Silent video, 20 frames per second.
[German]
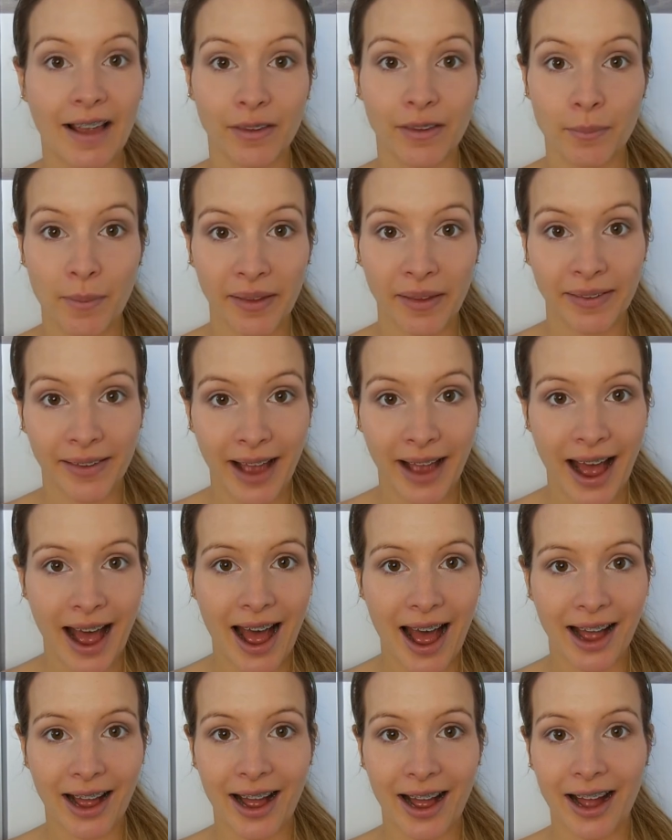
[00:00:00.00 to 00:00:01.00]
Als
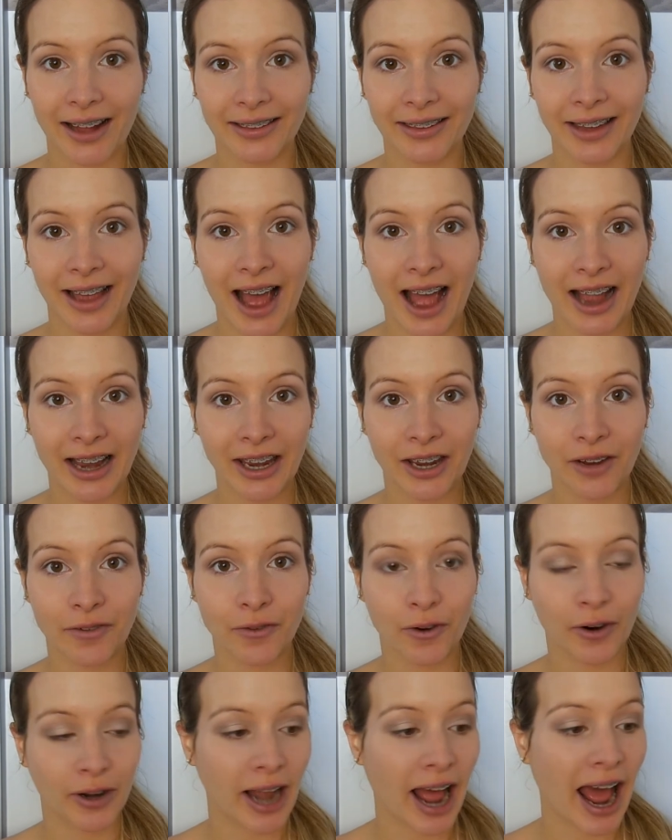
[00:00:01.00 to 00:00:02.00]
Mascara trage ich
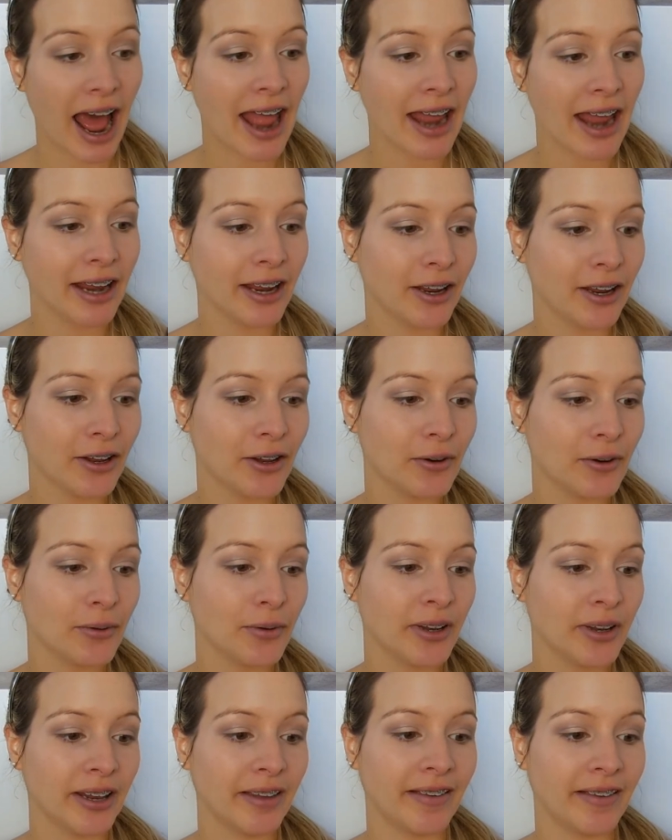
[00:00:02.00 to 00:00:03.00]
von
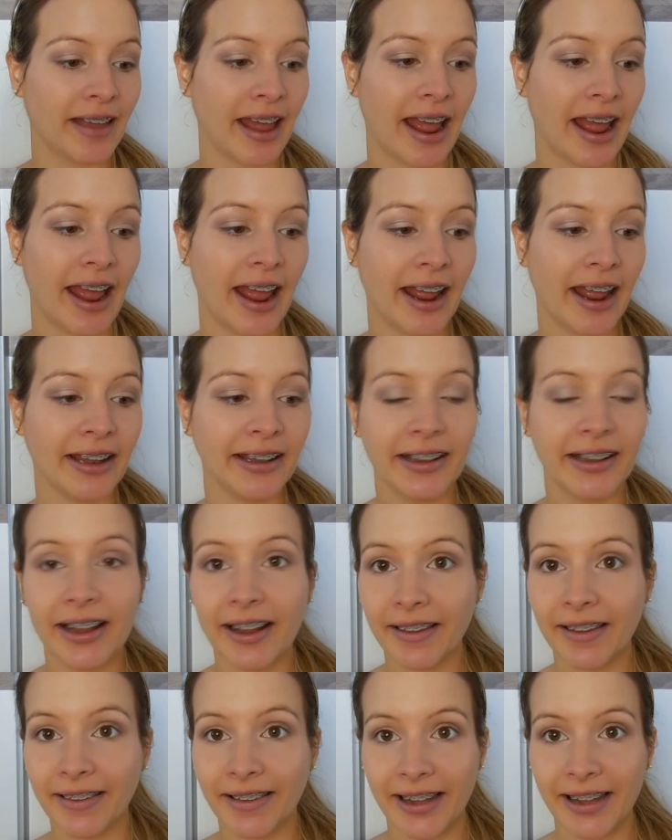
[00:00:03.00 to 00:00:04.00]
IQ diese
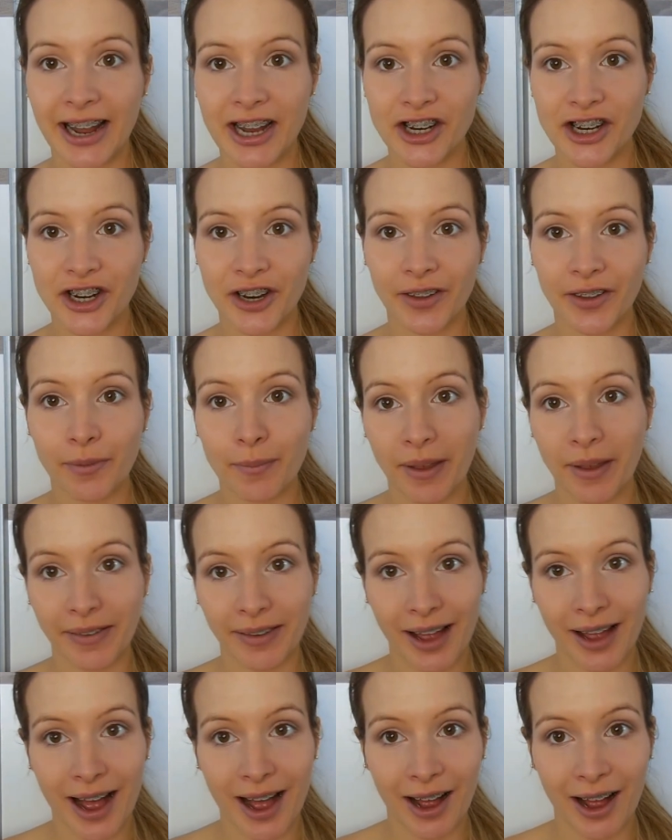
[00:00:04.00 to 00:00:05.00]
Endless Lashes
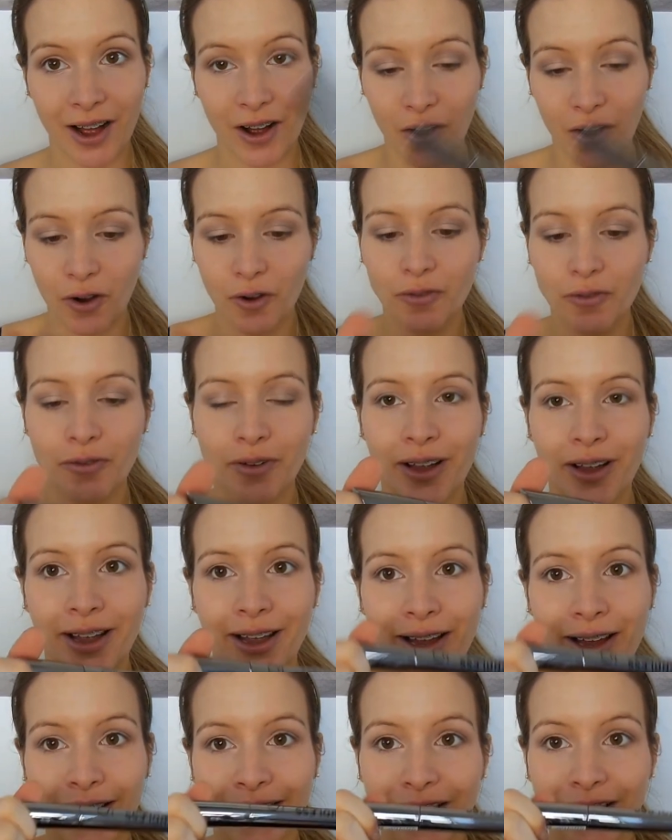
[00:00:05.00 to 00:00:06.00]
Mascara auf.
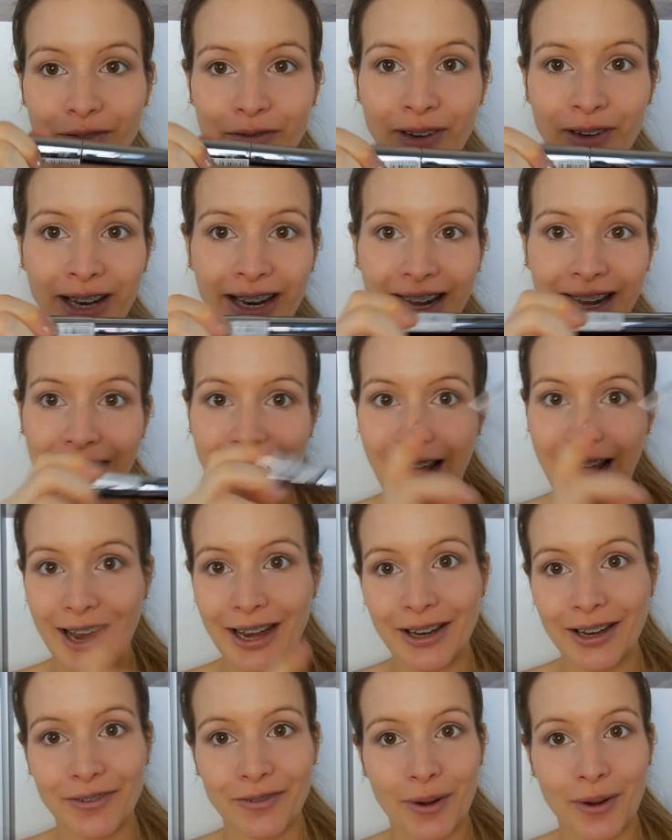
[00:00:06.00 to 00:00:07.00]
Da finde ich
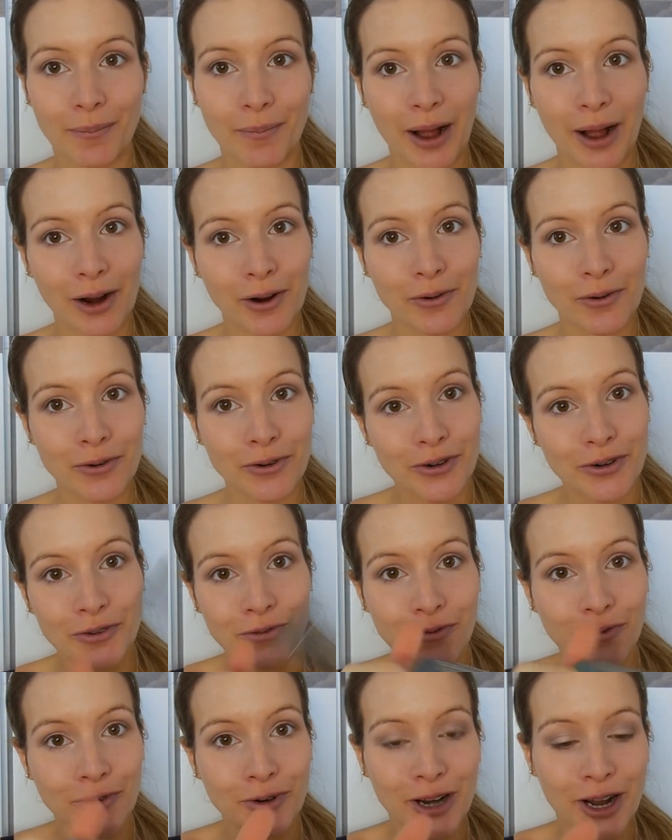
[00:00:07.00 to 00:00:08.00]
alleine die Verpackung
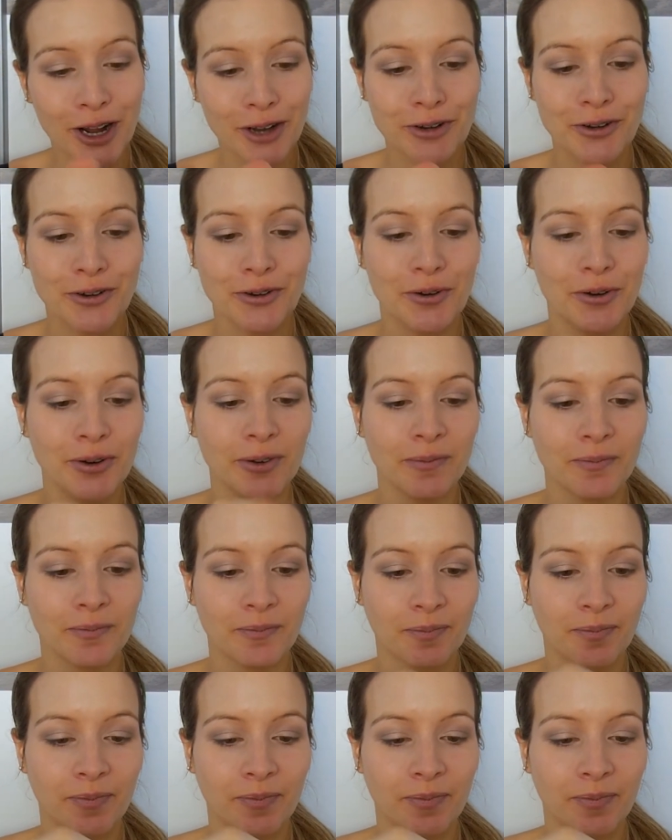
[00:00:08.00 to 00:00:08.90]
schon wunderschön.